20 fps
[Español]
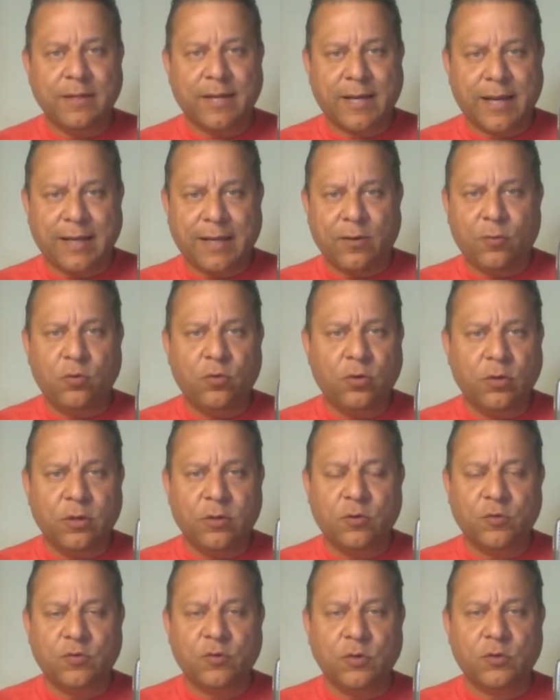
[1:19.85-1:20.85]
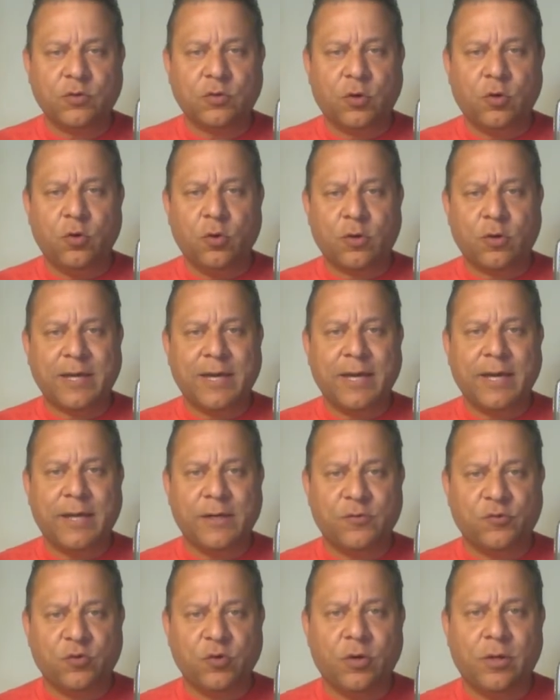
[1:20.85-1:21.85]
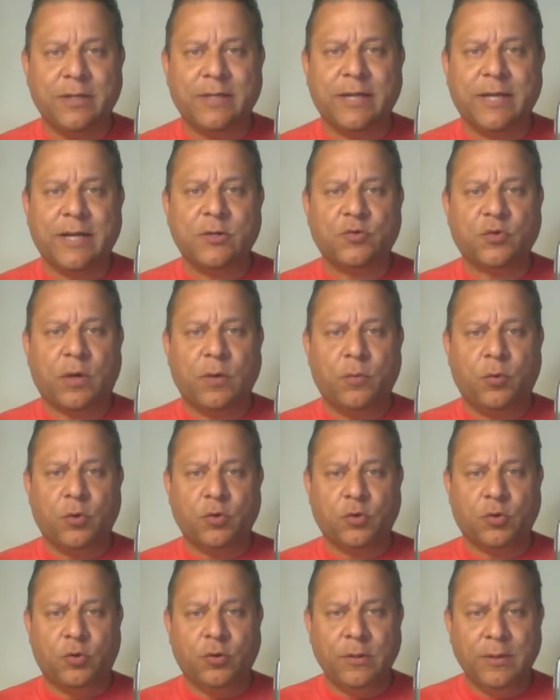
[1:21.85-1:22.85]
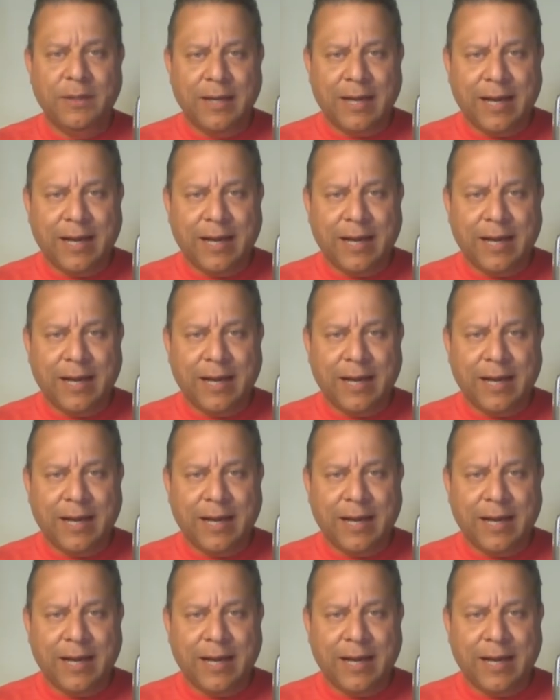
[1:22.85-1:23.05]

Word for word: Cada uno de nosotros, los que ejerció el derecho al voto